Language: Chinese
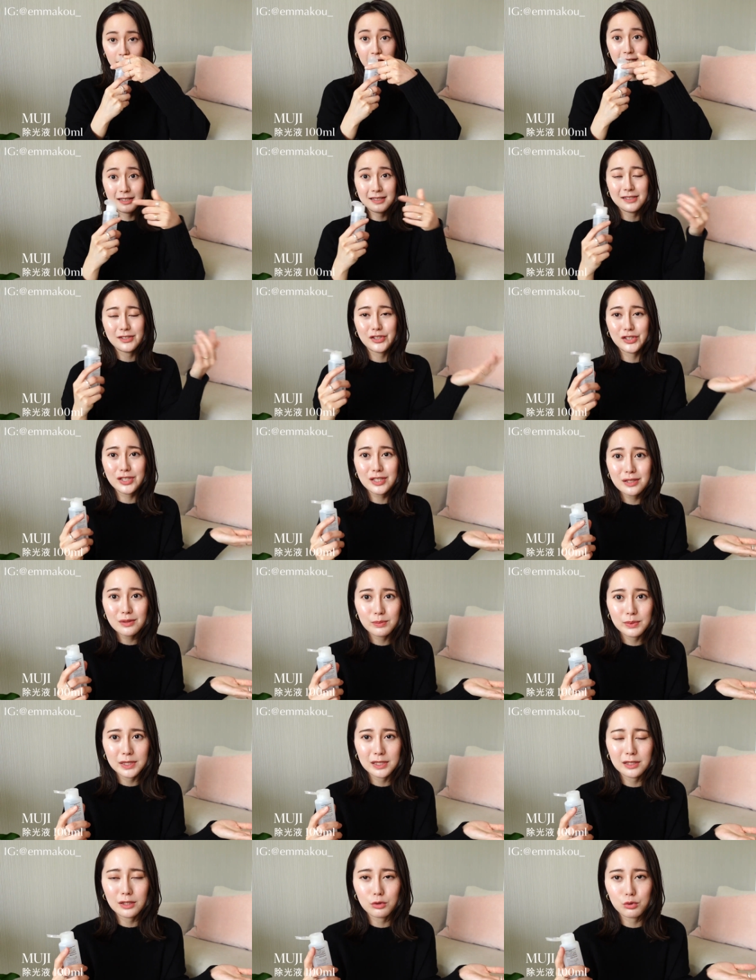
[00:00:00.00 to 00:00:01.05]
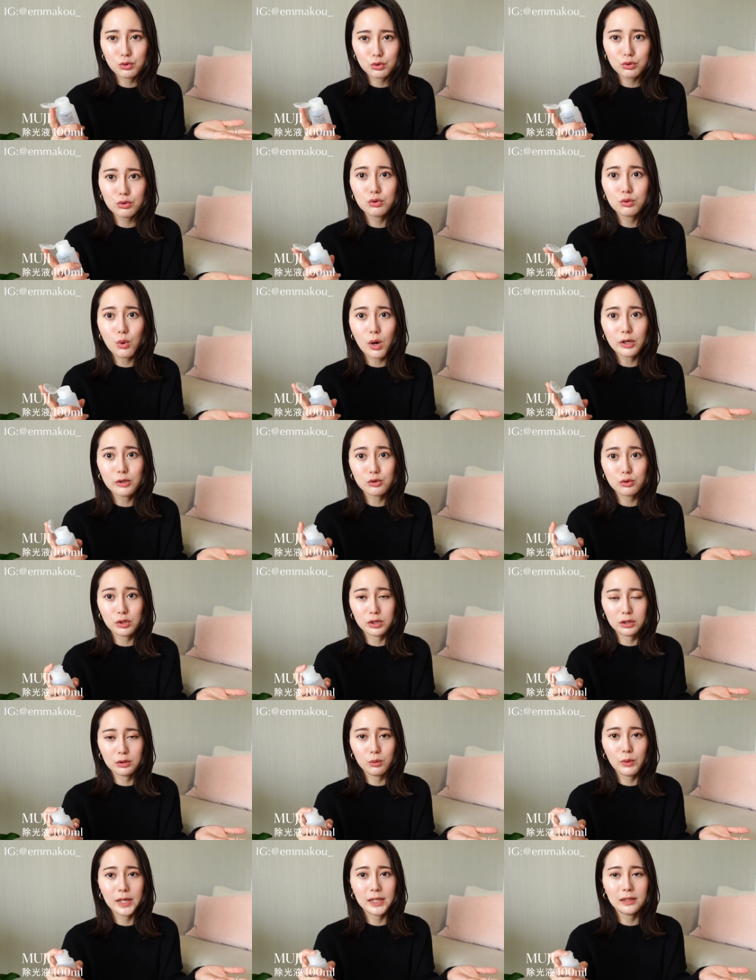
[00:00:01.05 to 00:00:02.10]
很刺鼻的去光水
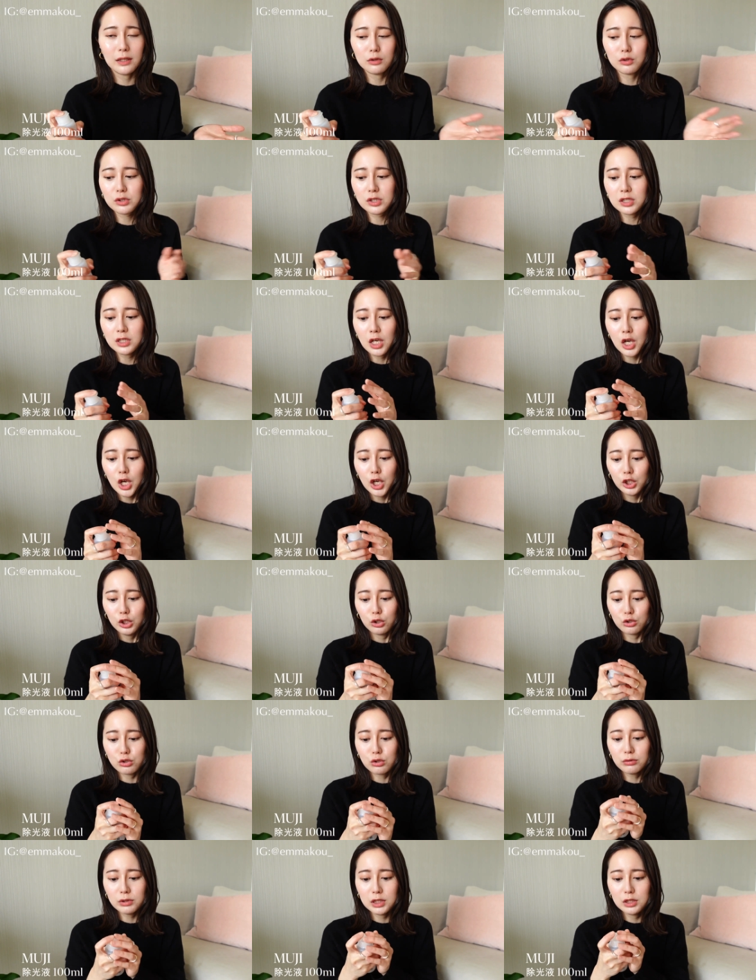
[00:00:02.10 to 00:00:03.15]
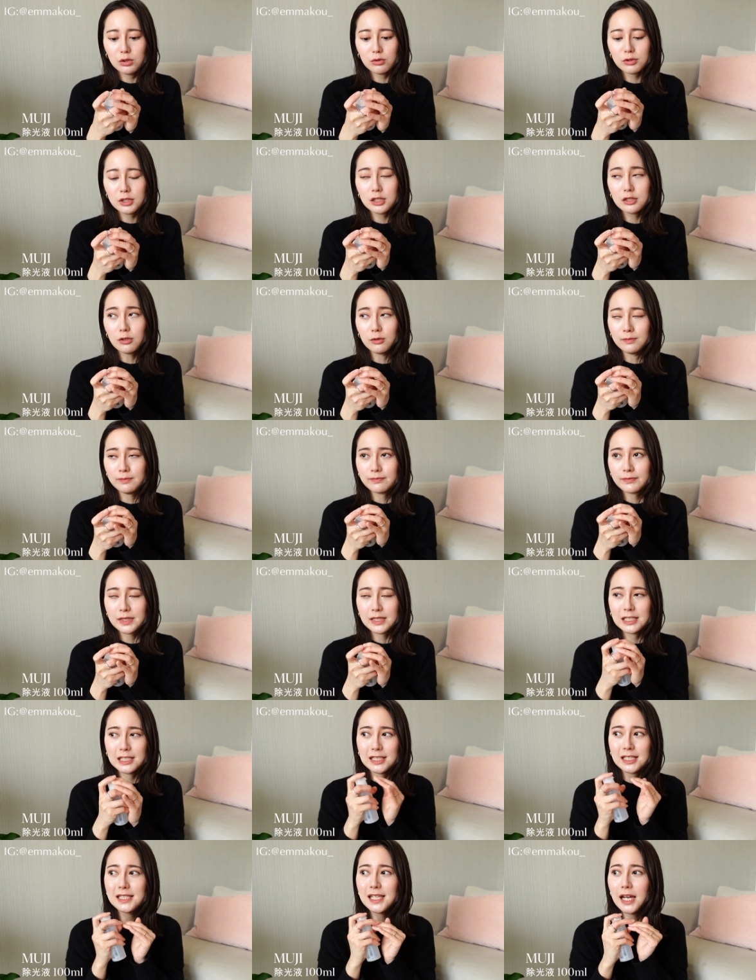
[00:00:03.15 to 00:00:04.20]
的味道，就是有时候你用这种
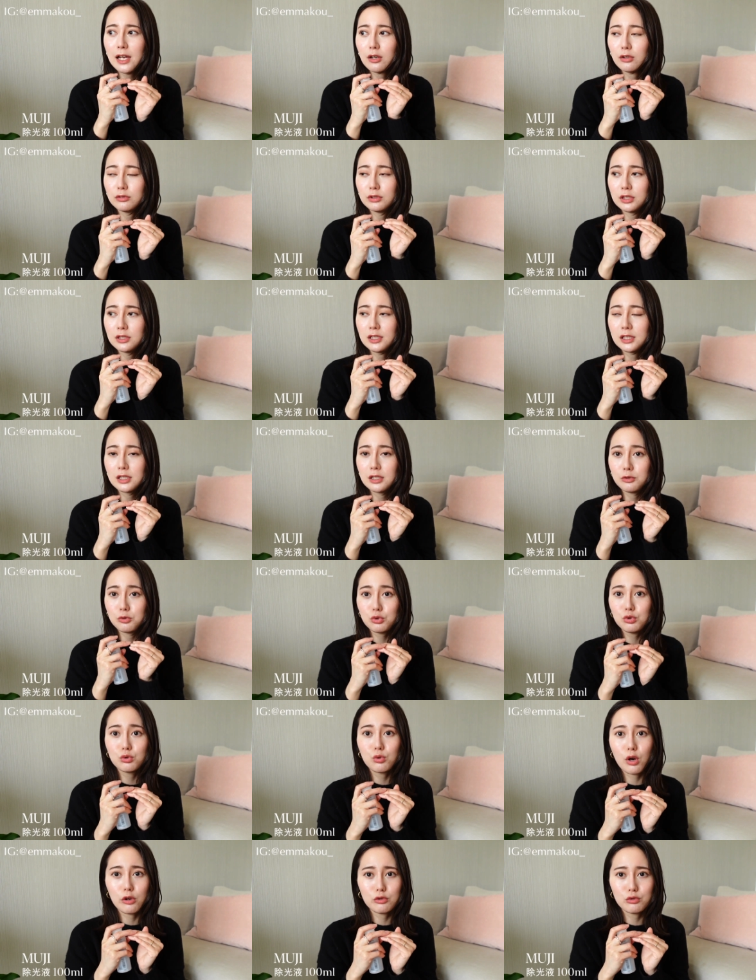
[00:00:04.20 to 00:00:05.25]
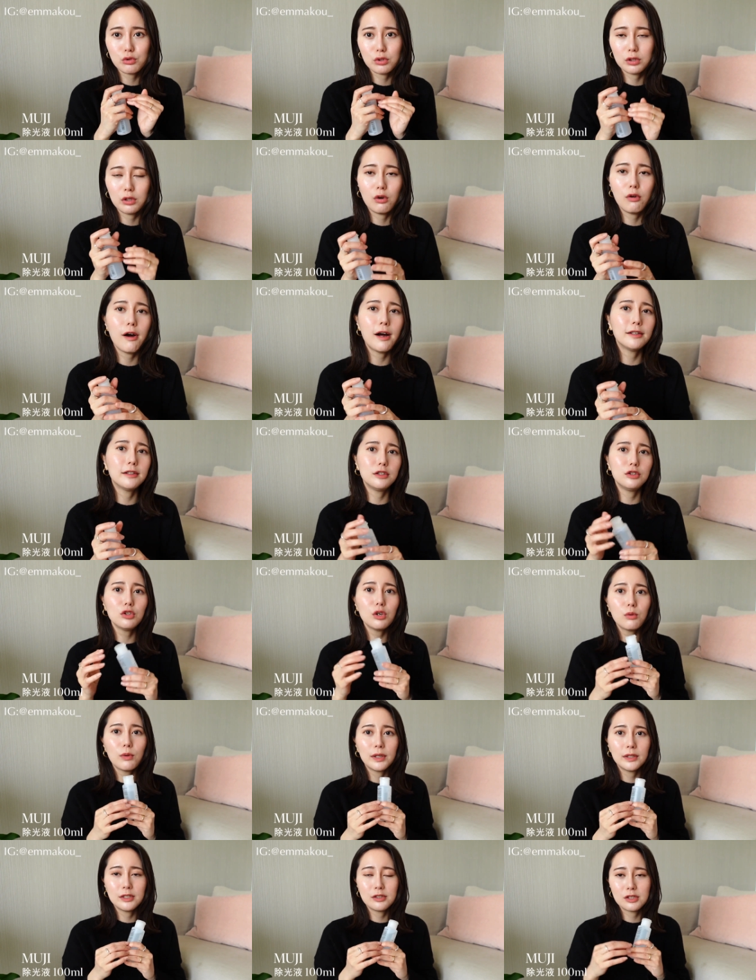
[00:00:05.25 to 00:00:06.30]
指甲油的那个去光水的话呢，
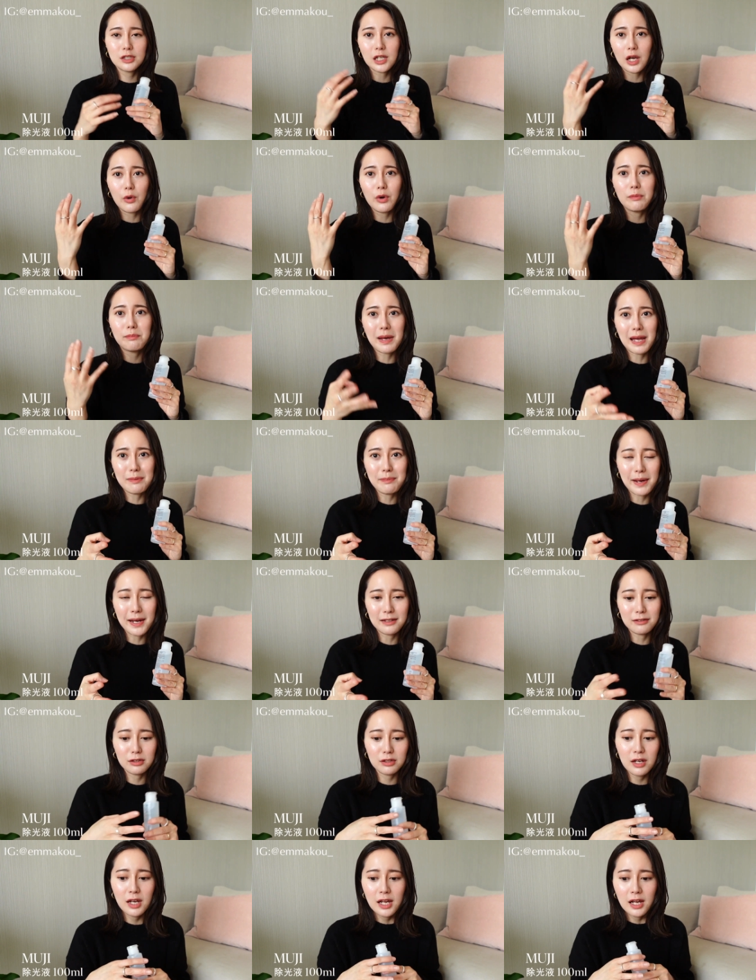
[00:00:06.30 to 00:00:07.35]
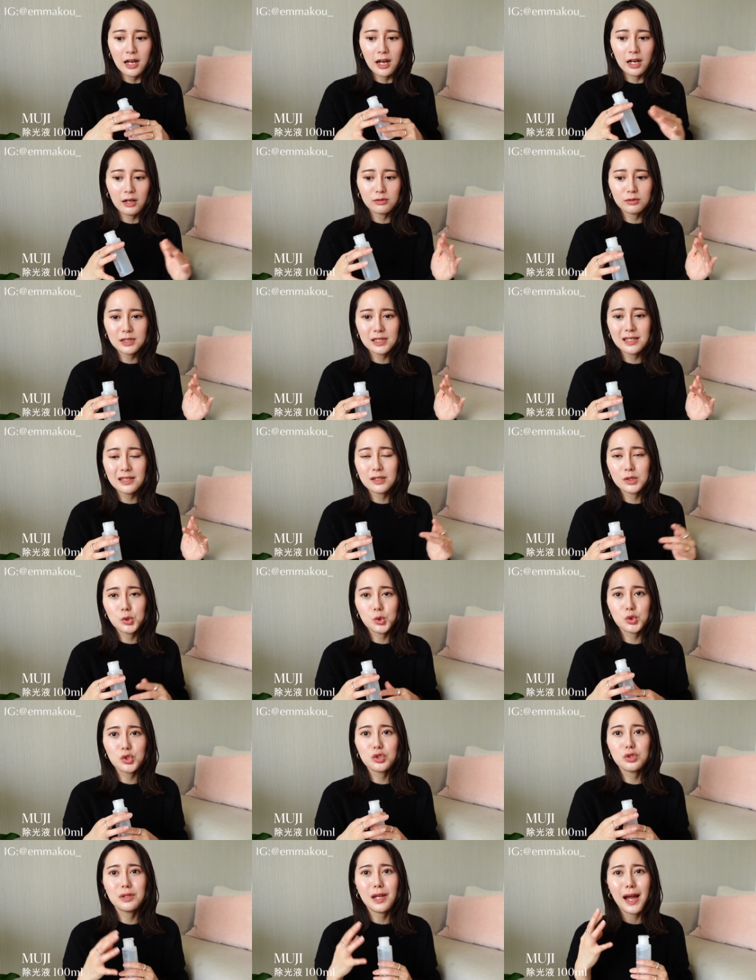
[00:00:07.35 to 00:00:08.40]
用完了指甲会白白的。还有第二个就
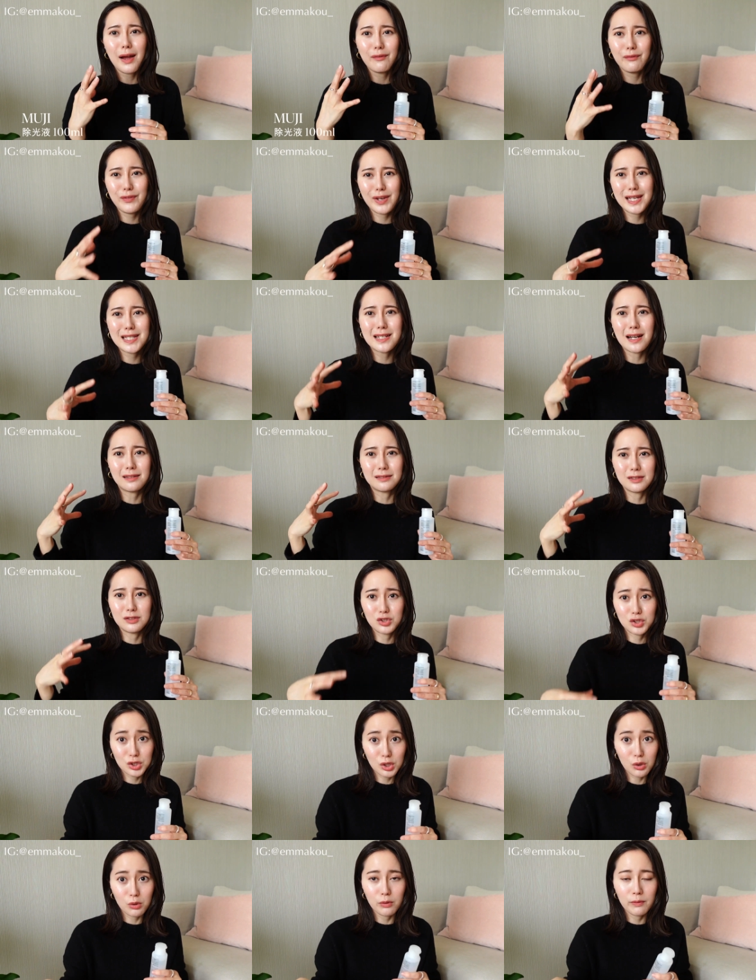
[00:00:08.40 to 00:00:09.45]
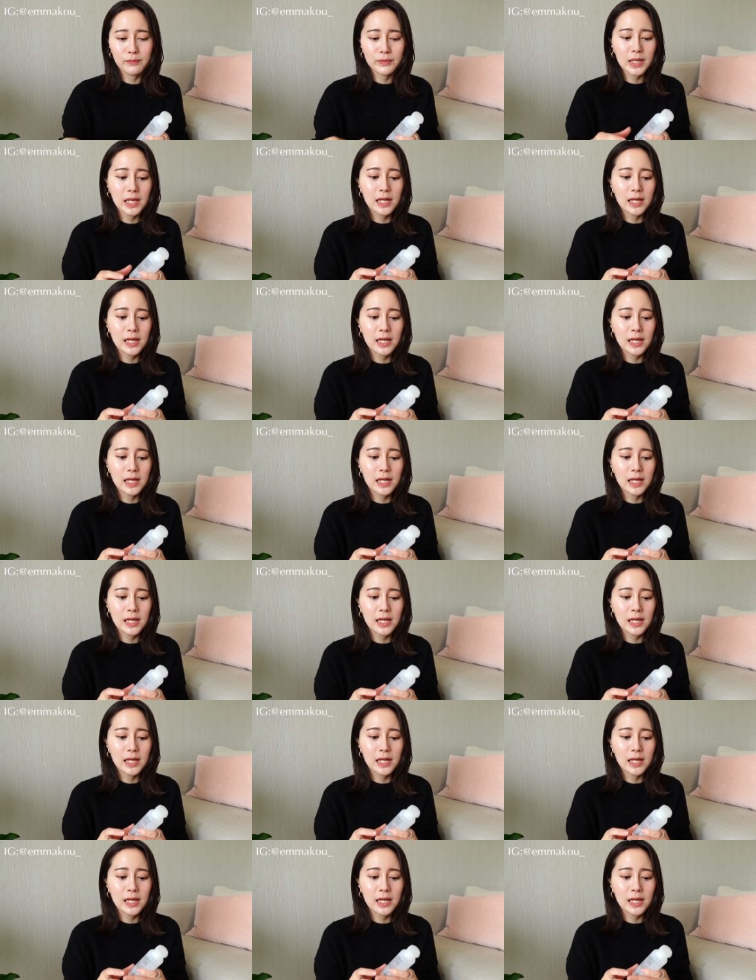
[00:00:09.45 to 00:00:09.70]
是它非常臭。